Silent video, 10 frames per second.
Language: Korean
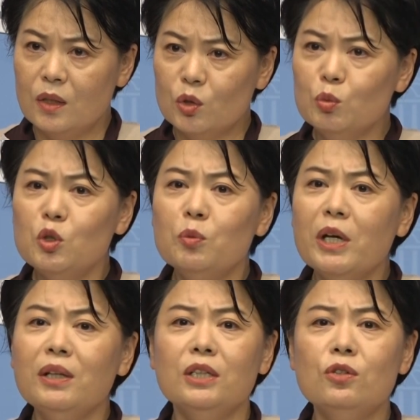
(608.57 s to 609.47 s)

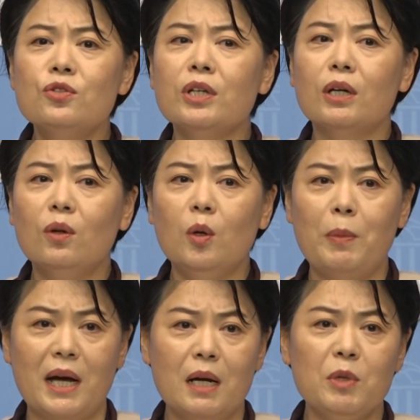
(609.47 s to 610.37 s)
꿈꾸면 이룰 수 있고
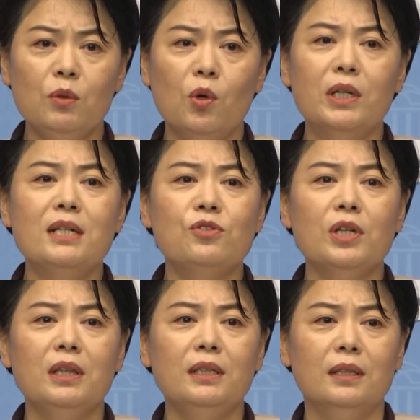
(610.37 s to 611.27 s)
바라면 원할 수
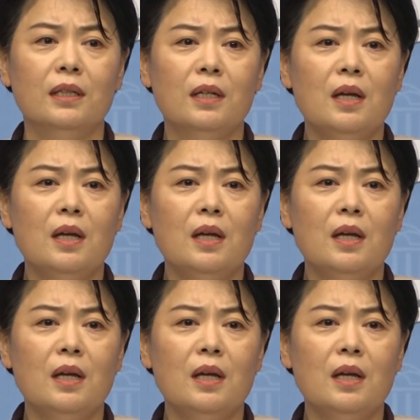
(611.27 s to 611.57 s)
있는